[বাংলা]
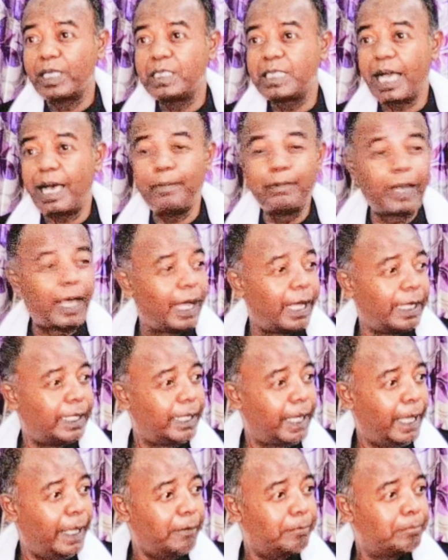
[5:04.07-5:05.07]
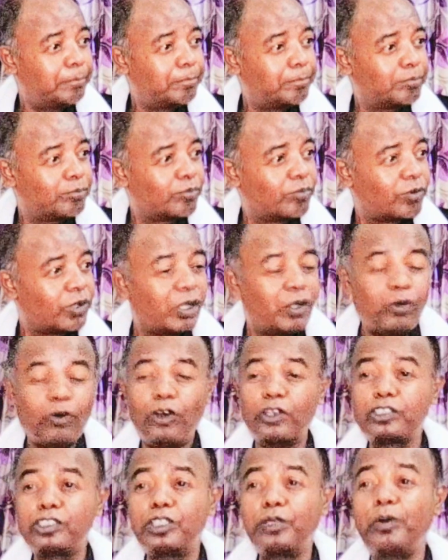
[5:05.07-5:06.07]
বাদশাহ আব্রাহা নিয়ে
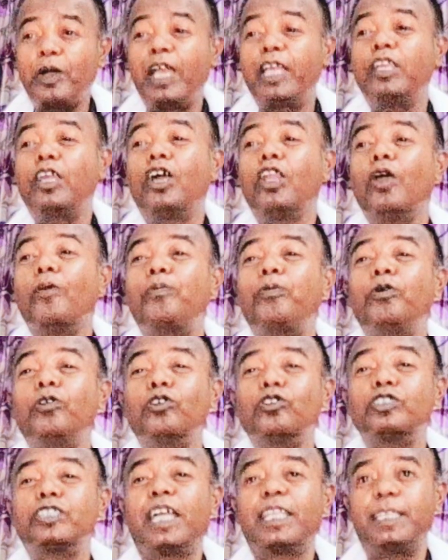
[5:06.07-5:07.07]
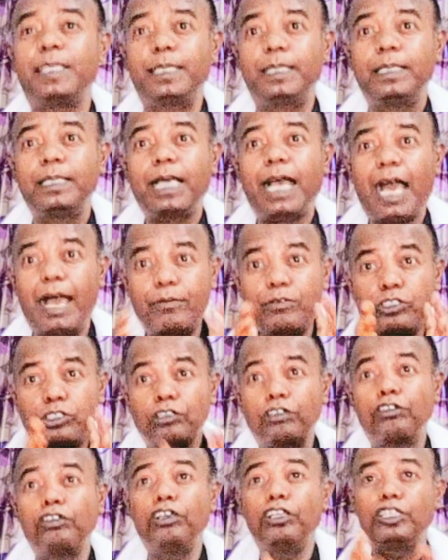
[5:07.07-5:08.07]
হস্তি বাহিনী হলো পুরুষ জাতি আমি
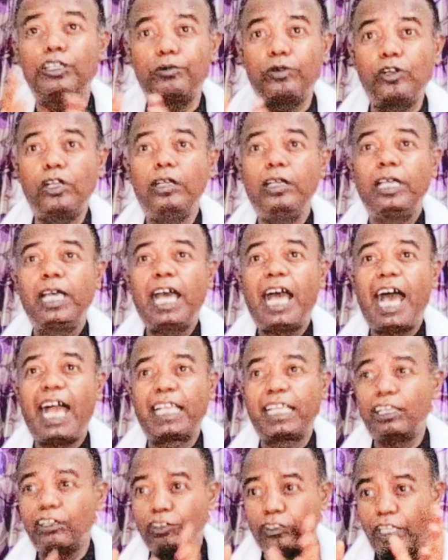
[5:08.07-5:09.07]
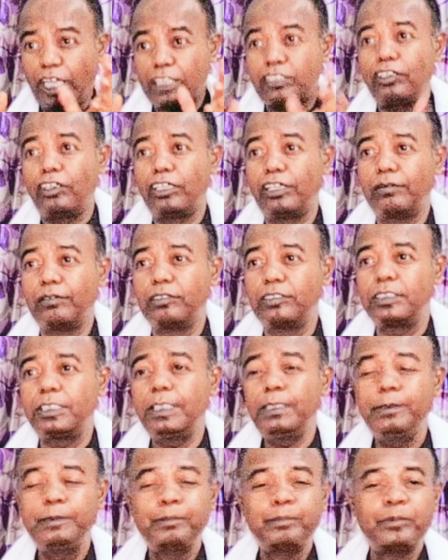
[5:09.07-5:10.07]
শরীয়ত এবং হাকিকত একসঙ্গে
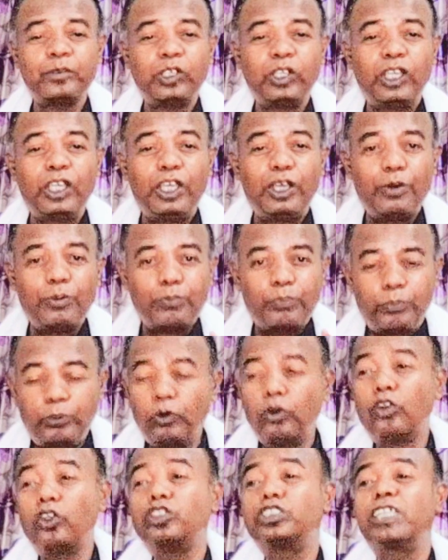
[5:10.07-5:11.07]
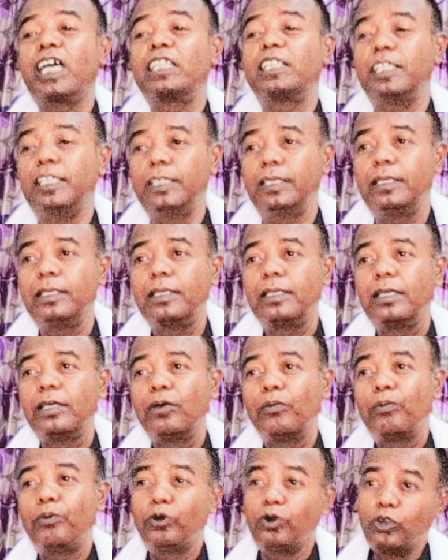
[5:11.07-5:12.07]
বলছি পুরুষ জাতি
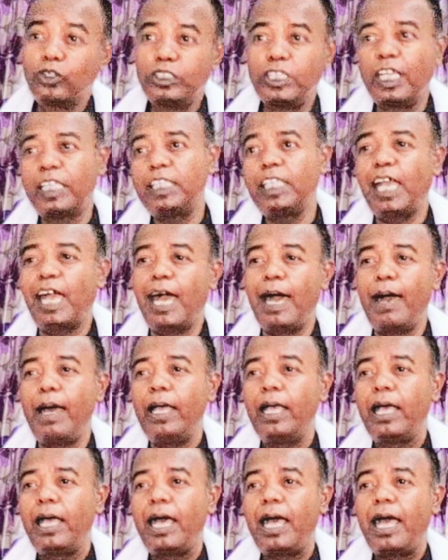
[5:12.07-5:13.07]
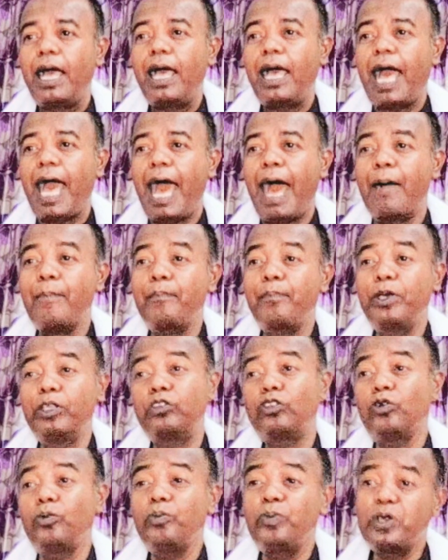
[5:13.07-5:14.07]
পুরুষ জাতি হা
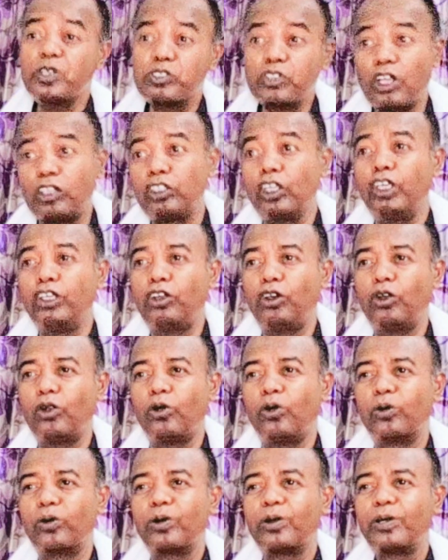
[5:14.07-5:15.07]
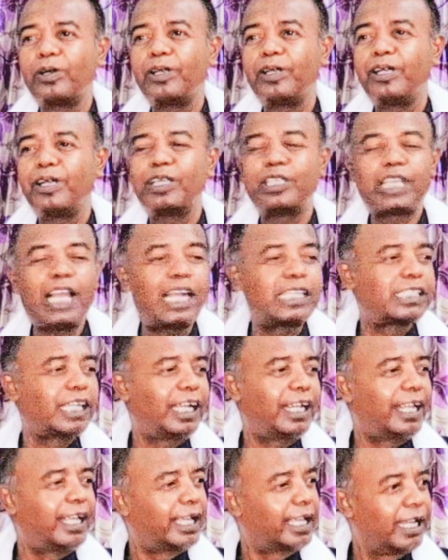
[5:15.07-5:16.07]
হাম্বি তুম্বি যতই করুক
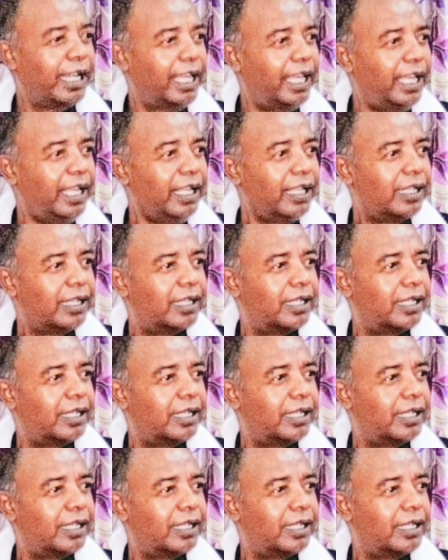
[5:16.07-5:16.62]
ট্রাকশালে গেলে